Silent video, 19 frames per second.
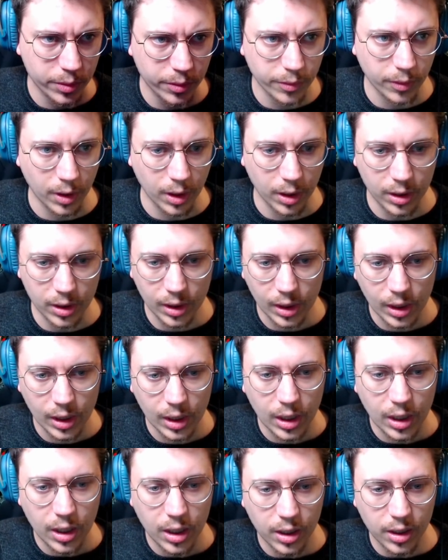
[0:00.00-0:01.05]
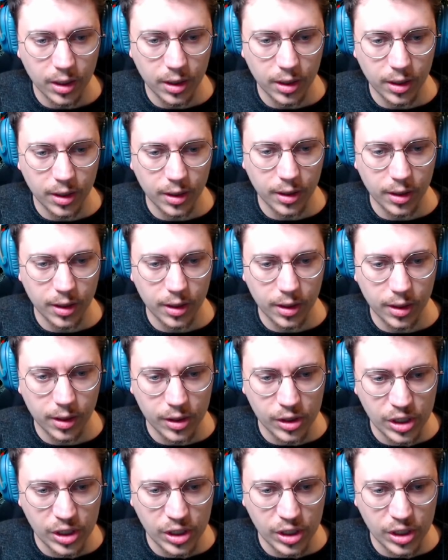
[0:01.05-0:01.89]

voilà. Euh,